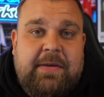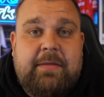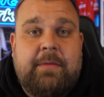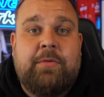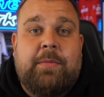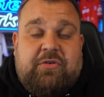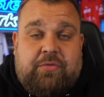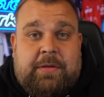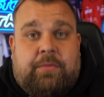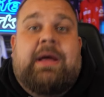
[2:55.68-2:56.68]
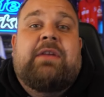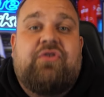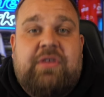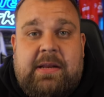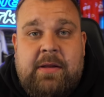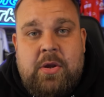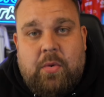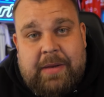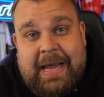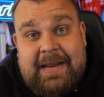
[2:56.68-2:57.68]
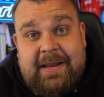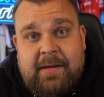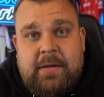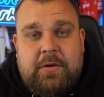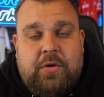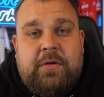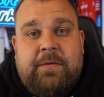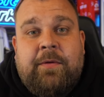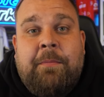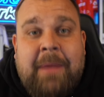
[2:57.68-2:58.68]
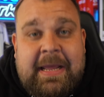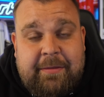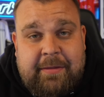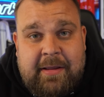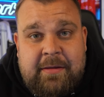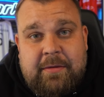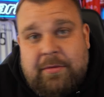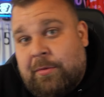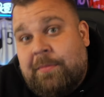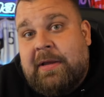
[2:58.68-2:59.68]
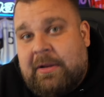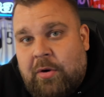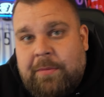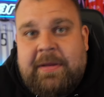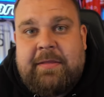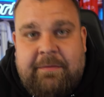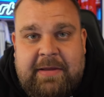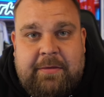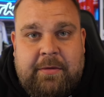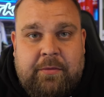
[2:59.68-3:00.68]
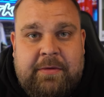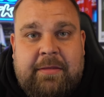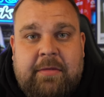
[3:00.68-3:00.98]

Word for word: im Sommer schon mal so anstehen. Und einer könnte vom Meister zum Rekordmeister wechseln und das ist